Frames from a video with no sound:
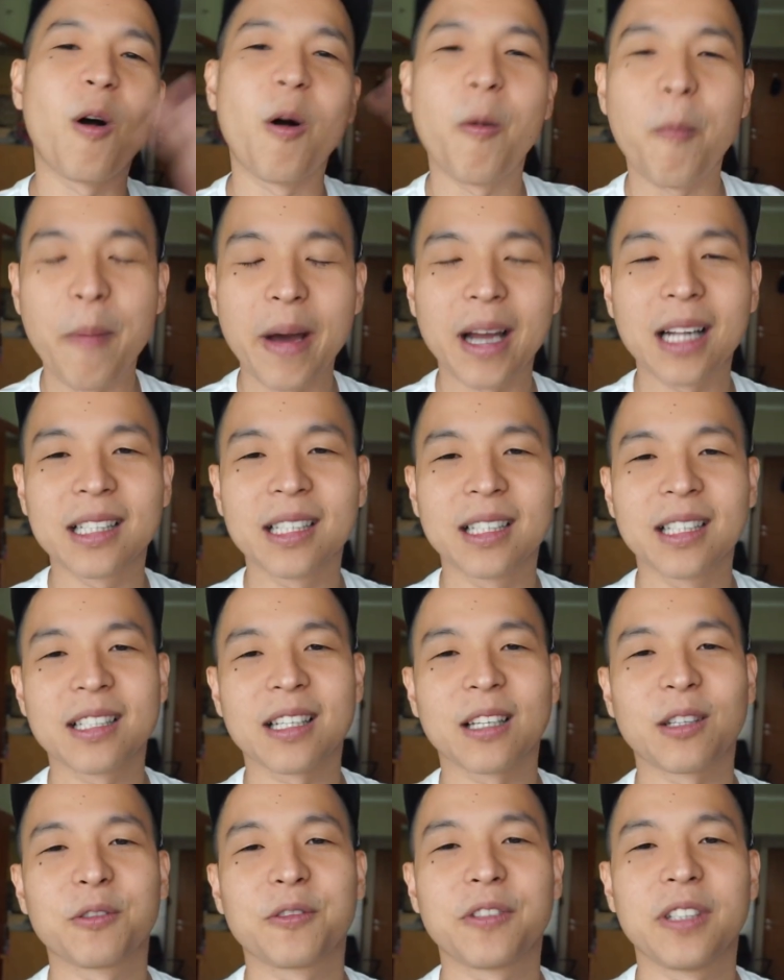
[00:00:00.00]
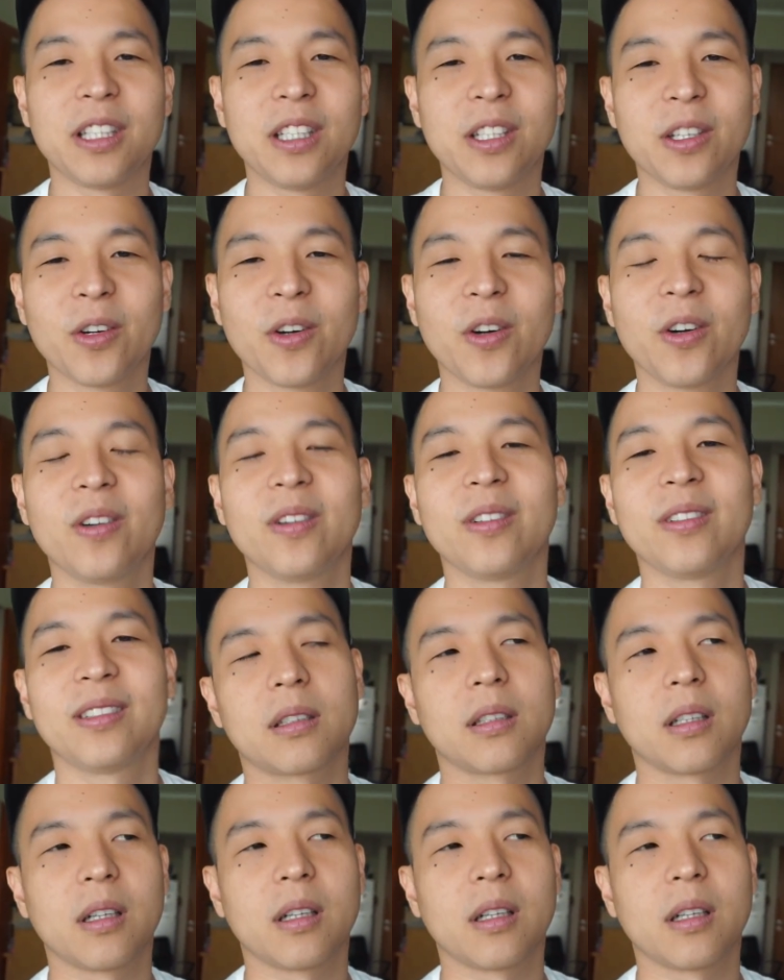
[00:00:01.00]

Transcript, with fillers: kompal jadi satu video